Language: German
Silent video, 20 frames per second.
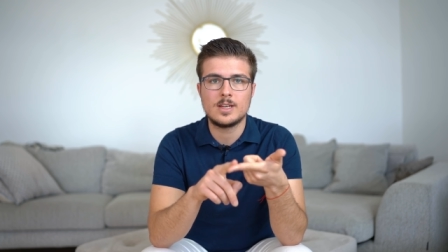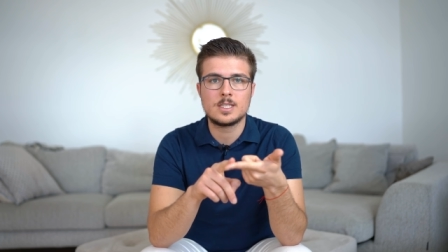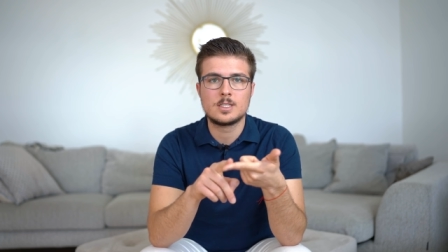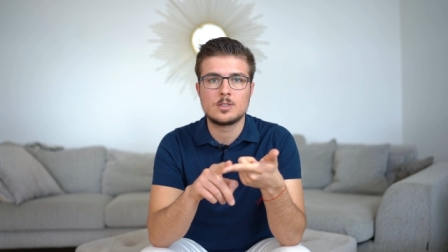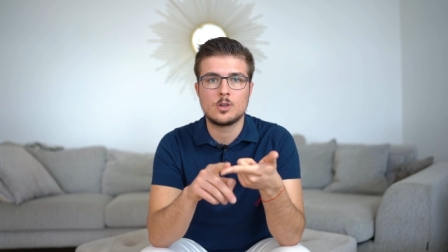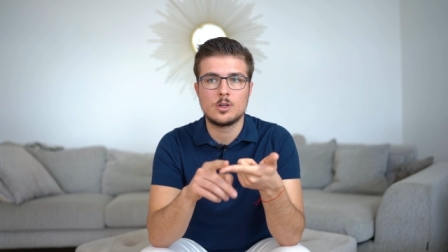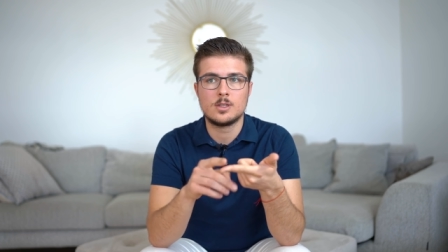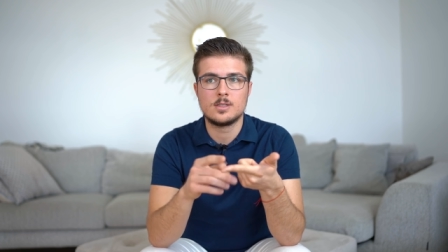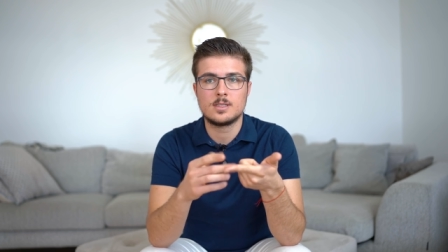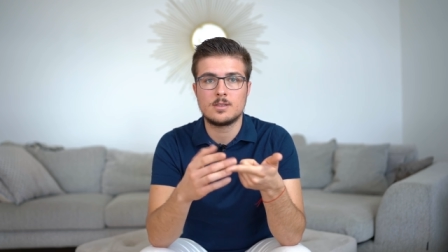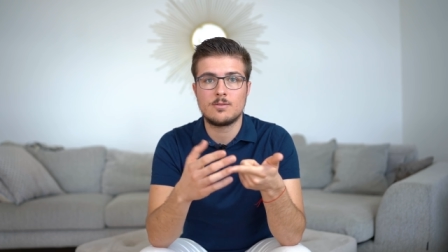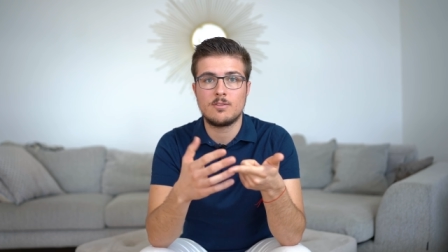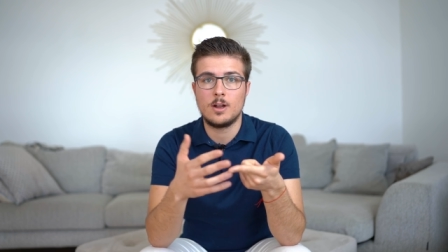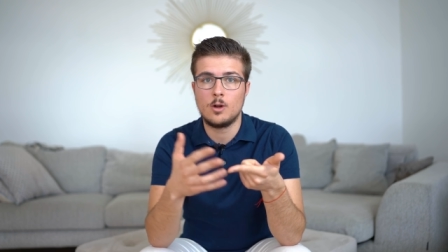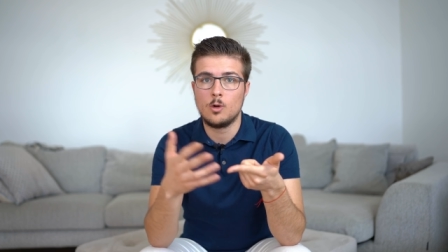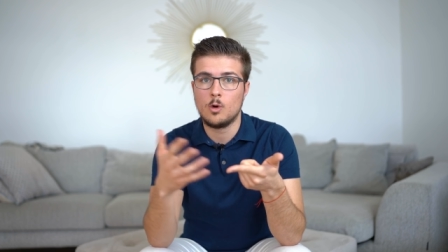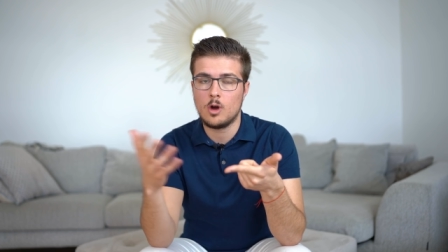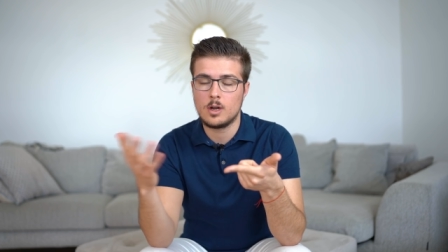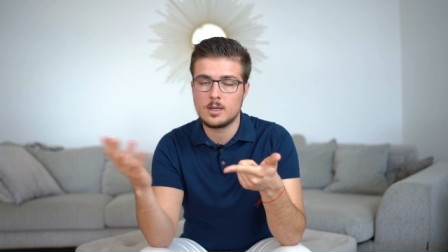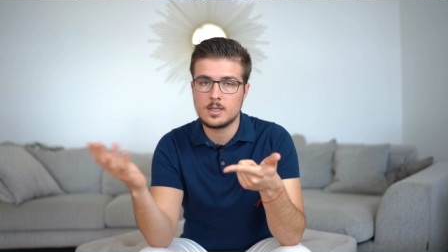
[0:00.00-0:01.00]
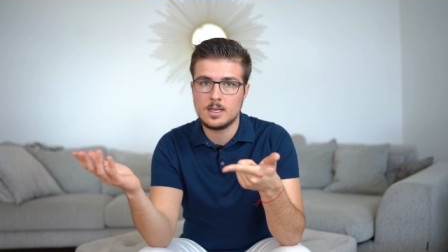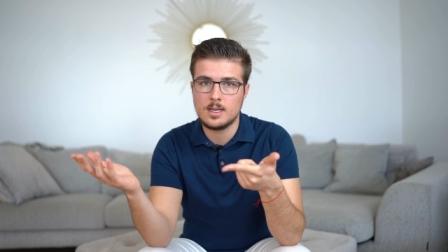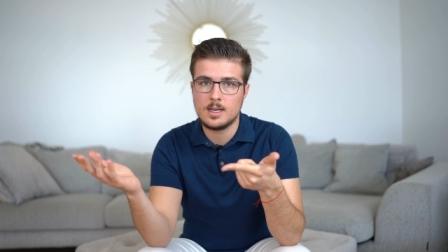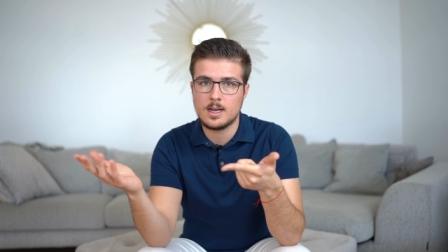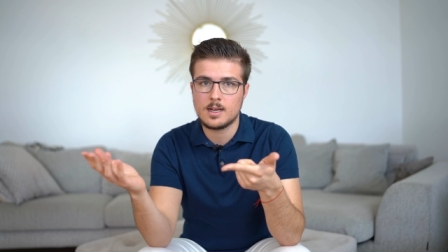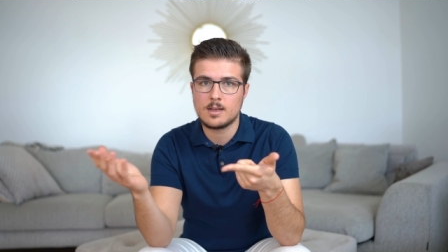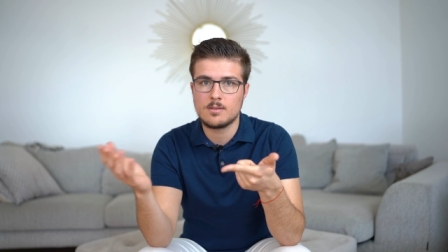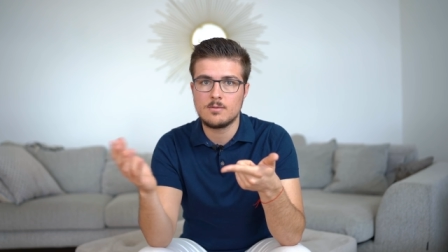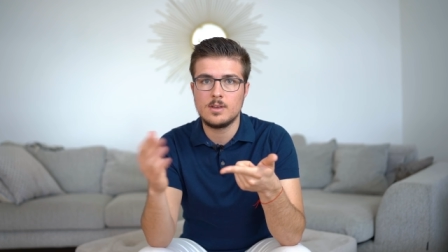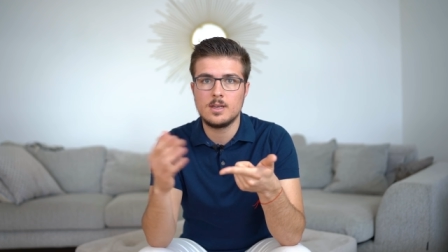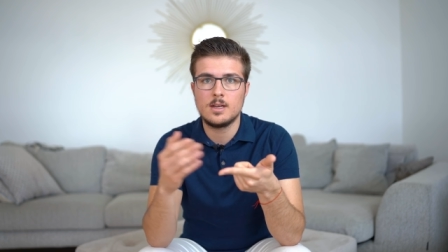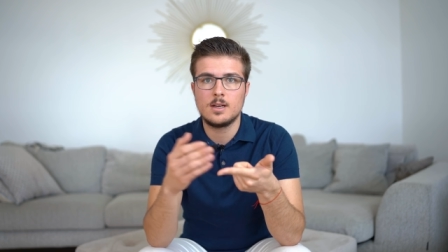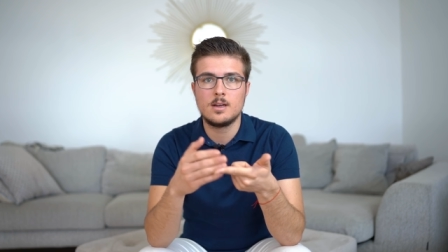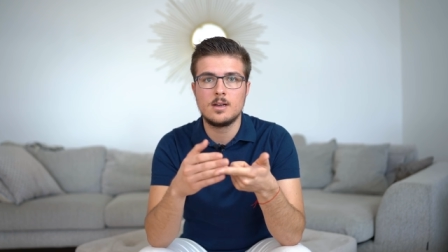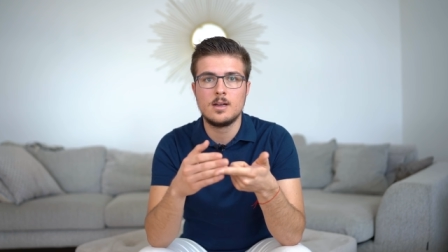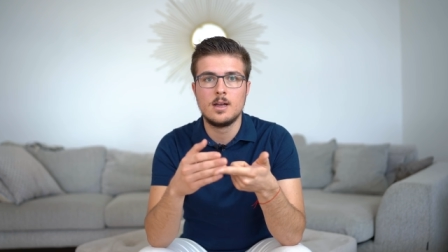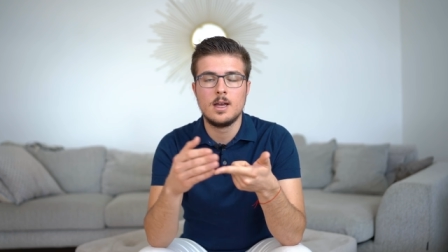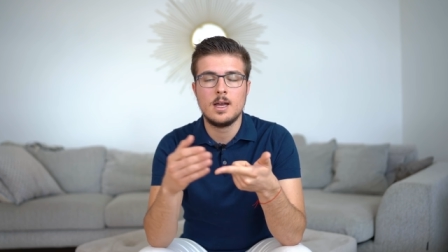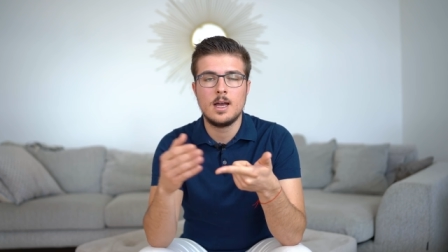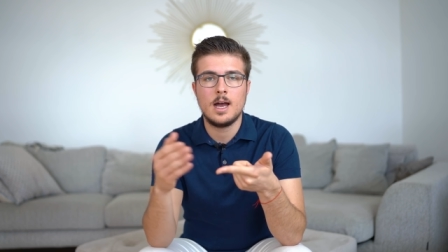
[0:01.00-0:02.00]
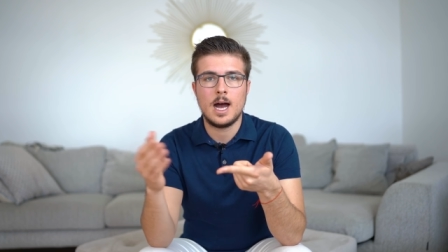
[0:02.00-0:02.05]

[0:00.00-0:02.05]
was sonst verloren gegangen wäre,